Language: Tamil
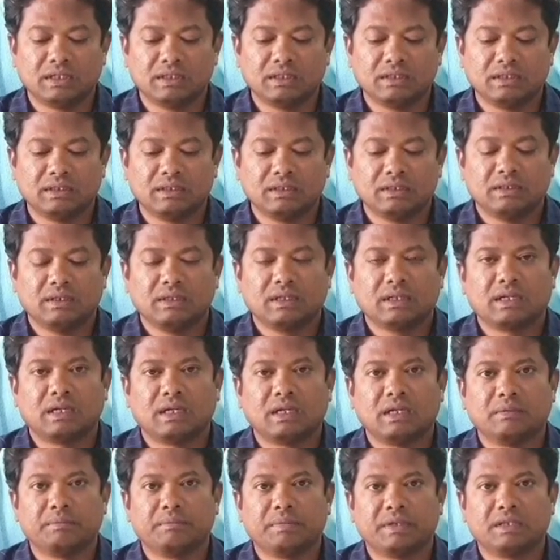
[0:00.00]

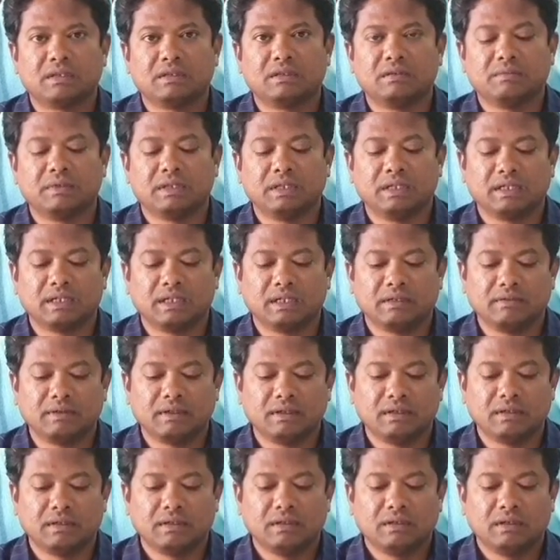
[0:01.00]
கண்டறியப்பட்டுள்ளது
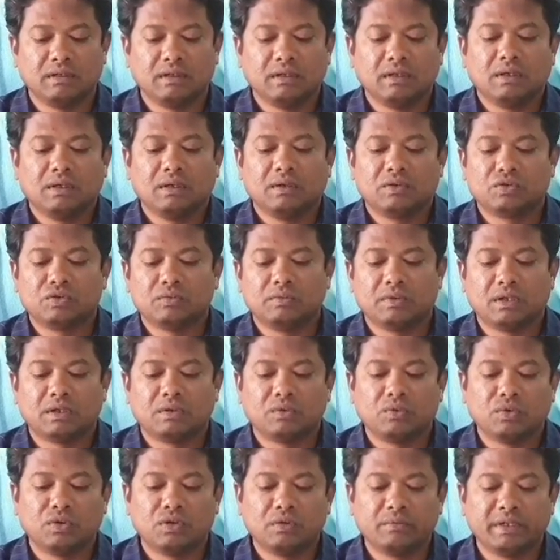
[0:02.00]
வரும் காலங்களில்
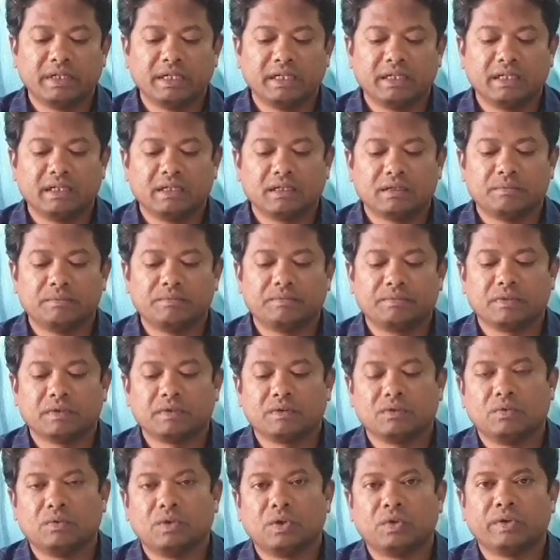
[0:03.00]
கடைகளில் தடை
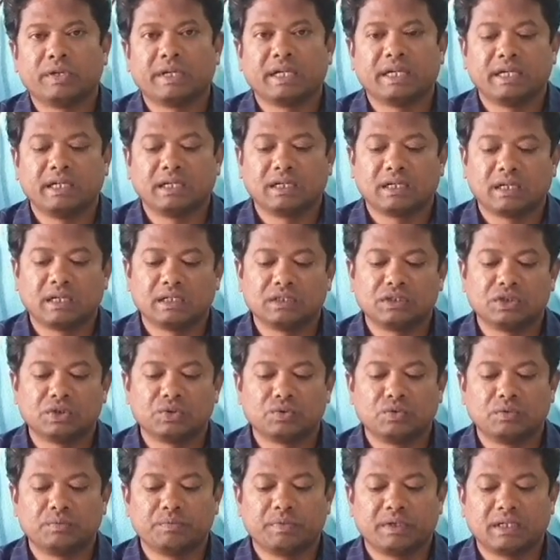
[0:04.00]
செய்யப்பட்ட பிளாஸ்டிக்
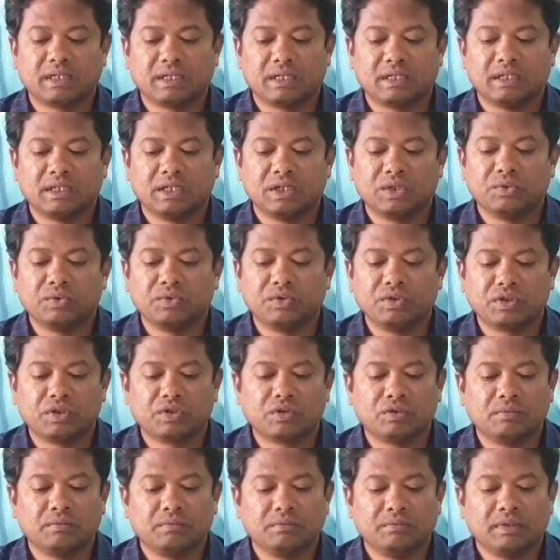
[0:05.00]
பொருட்கள் முதற்கட்ட
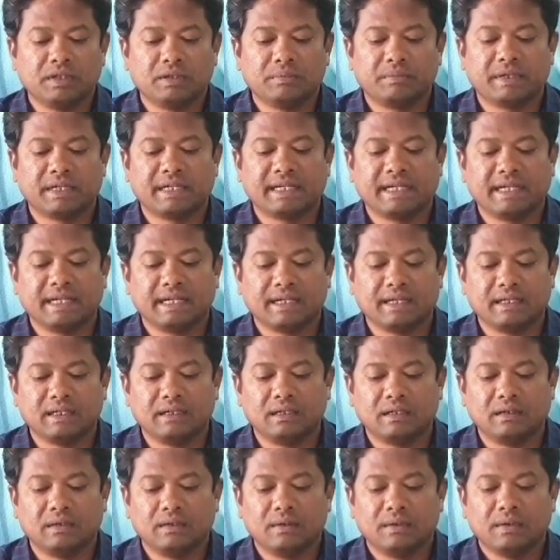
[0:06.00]
ஆய்வில் பறிமுதல்
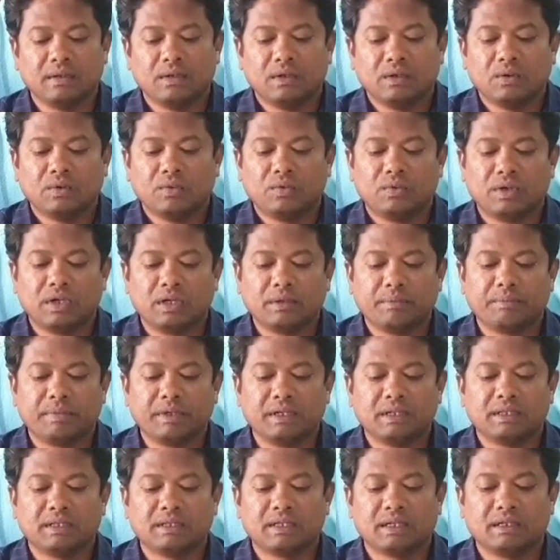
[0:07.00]
செய்யப்பட்டால்
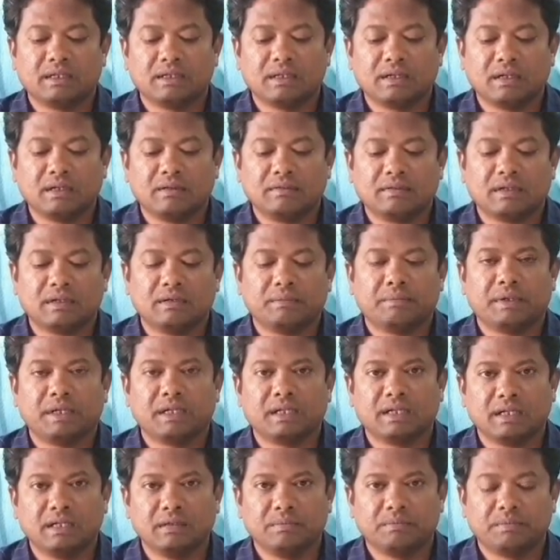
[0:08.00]
ஐநூறு ரூபாய்
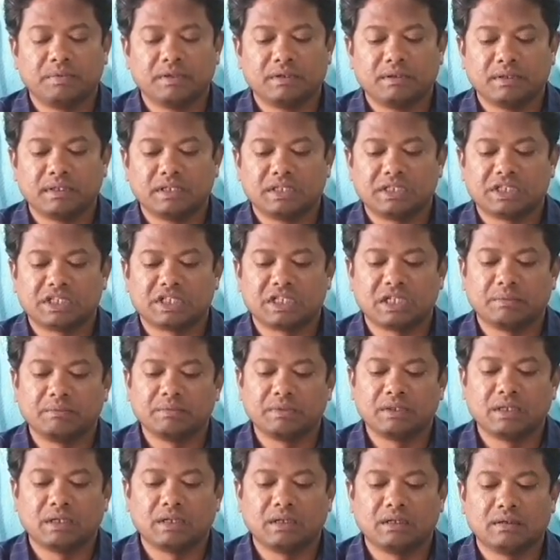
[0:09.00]
அபராதம் விதிக்கப்படும்
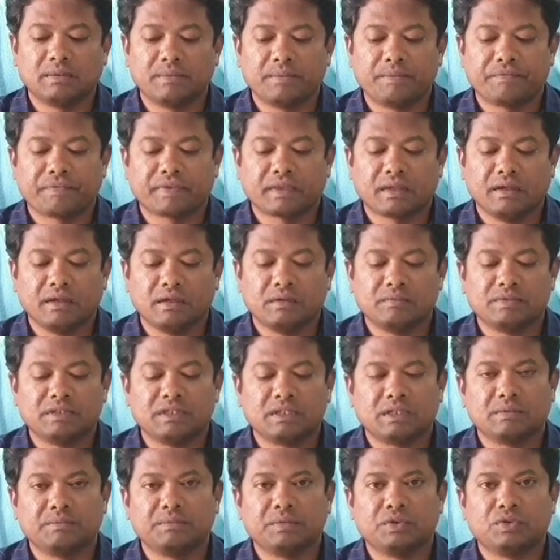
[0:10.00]
இரண்டாம் கட்ட
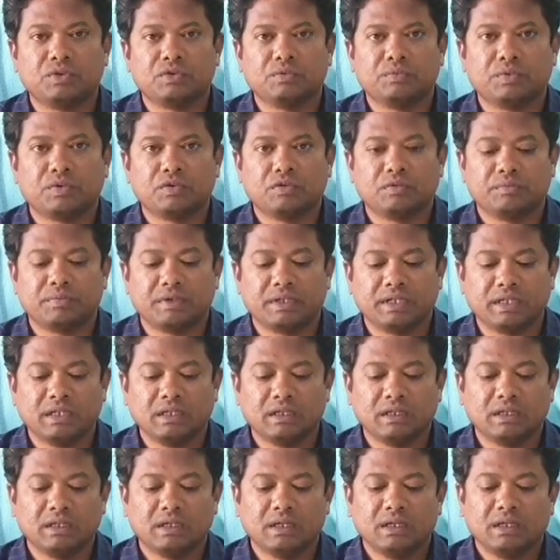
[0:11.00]
ஆய்வின் போது
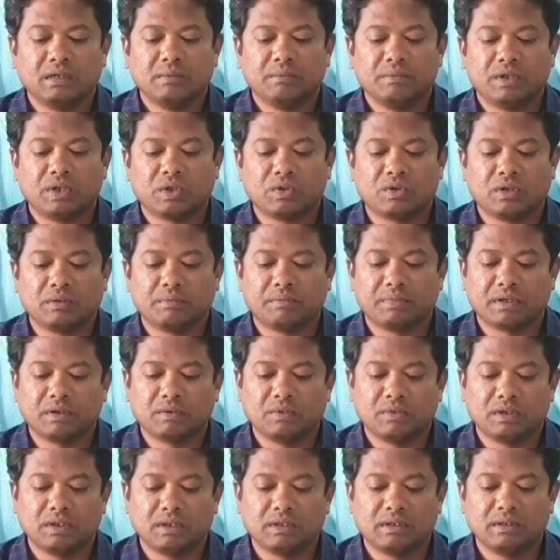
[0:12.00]
கடைகளில் தடை செய்யப்பட்ட
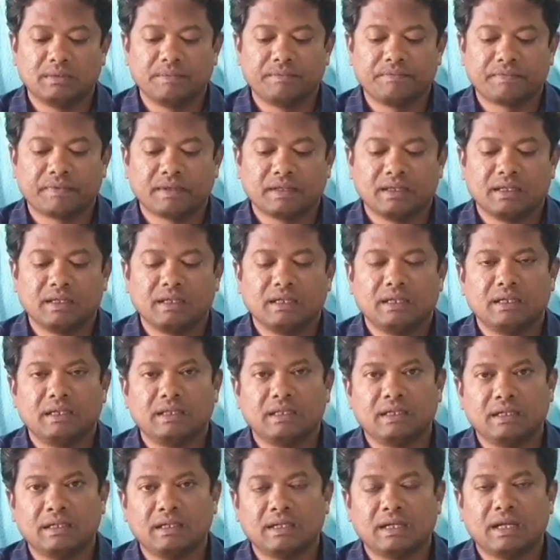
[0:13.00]
பிளாஸ்டிக் பொருட்கள்
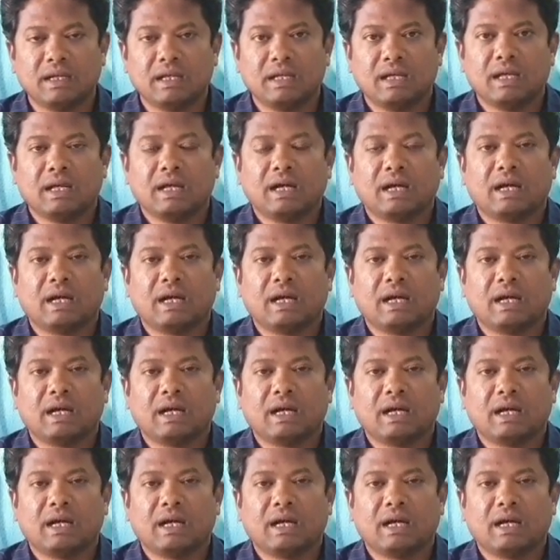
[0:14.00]
கைப்பற்றப்பட்டால்